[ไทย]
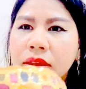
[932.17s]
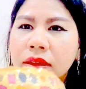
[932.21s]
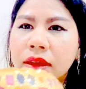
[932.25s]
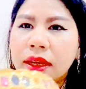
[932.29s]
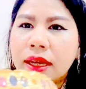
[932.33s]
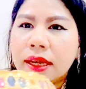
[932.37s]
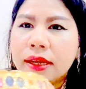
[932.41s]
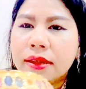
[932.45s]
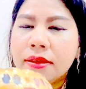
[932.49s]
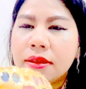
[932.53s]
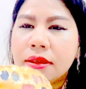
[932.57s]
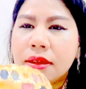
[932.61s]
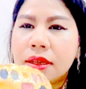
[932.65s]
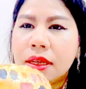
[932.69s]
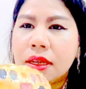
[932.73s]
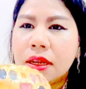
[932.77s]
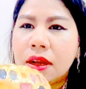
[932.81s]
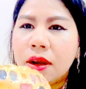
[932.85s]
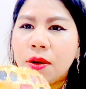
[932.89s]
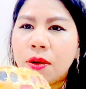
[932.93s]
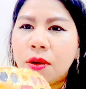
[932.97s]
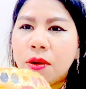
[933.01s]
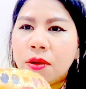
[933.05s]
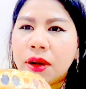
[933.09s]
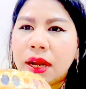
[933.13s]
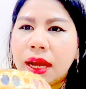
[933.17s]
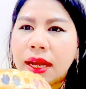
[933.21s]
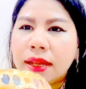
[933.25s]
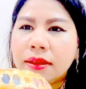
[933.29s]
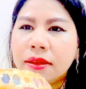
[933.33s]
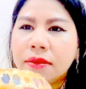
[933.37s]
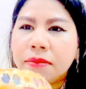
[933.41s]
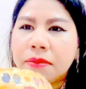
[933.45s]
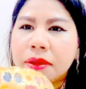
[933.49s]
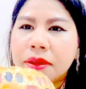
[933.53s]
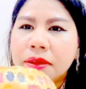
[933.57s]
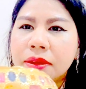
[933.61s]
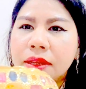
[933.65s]
นะคะ ชิ้นนี้เราลดห้า
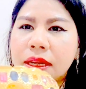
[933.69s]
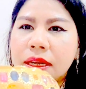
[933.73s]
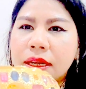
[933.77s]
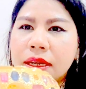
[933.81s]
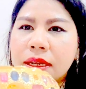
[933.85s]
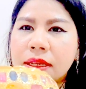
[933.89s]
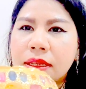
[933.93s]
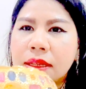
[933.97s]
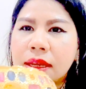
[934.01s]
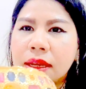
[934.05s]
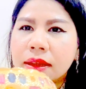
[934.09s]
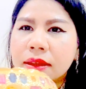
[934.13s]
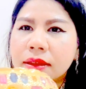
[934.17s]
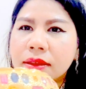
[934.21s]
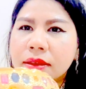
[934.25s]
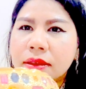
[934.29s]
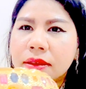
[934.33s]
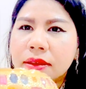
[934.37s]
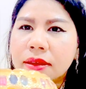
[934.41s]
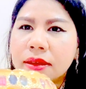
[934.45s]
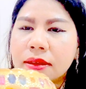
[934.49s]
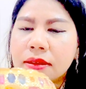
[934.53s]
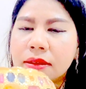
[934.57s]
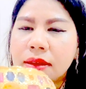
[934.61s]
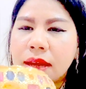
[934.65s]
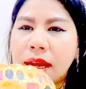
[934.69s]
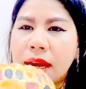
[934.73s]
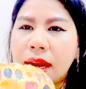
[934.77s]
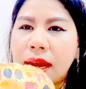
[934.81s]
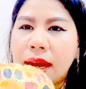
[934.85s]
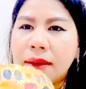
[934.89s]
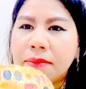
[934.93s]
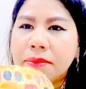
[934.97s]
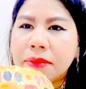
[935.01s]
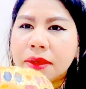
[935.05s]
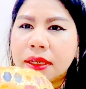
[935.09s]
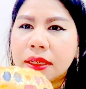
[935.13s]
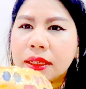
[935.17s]
สิบเปอร์เซ็นต์เลยจากหนึ่งแสน
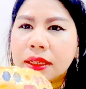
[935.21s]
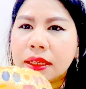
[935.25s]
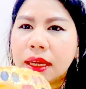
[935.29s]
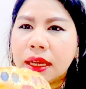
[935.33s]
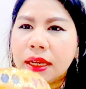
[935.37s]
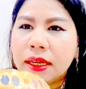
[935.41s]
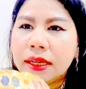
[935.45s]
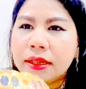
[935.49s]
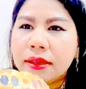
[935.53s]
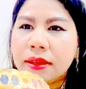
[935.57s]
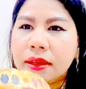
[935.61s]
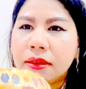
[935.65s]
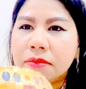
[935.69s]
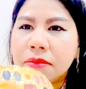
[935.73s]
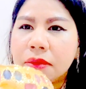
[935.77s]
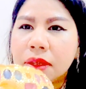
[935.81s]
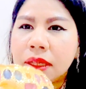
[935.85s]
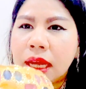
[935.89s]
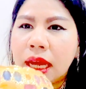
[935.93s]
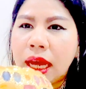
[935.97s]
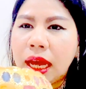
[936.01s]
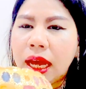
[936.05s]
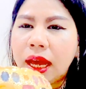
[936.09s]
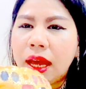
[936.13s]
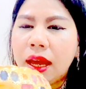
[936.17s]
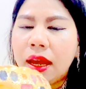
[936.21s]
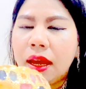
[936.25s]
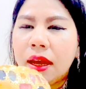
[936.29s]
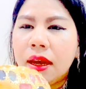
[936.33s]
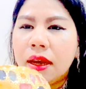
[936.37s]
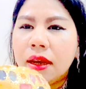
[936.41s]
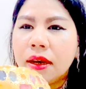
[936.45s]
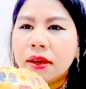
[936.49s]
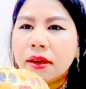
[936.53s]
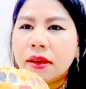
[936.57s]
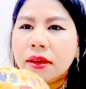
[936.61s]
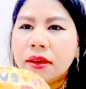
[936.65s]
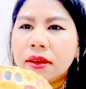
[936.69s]
ห้าหมื่นนะคะหรือเจ็ดหมื่นห้า
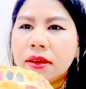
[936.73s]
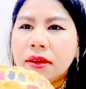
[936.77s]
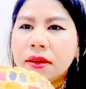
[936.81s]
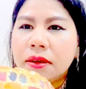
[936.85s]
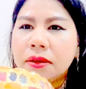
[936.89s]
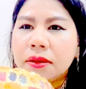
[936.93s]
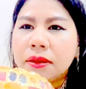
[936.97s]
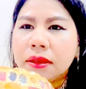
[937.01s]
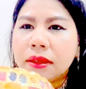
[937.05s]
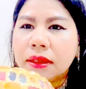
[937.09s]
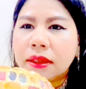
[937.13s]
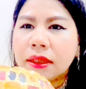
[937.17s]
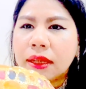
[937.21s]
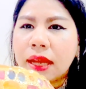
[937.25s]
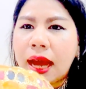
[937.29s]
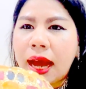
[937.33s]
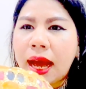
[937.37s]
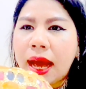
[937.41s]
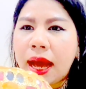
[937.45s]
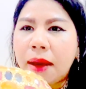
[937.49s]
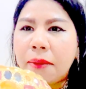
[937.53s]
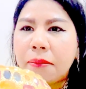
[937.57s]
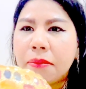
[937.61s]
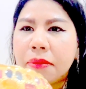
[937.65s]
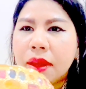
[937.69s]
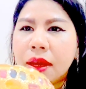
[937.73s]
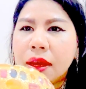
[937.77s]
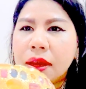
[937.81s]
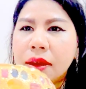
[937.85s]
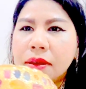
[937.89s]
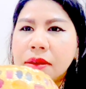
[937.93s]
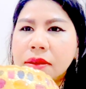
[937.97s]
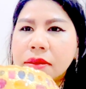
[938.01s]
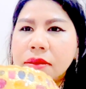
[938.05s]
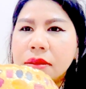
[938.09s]
คือน้ำเนี่ย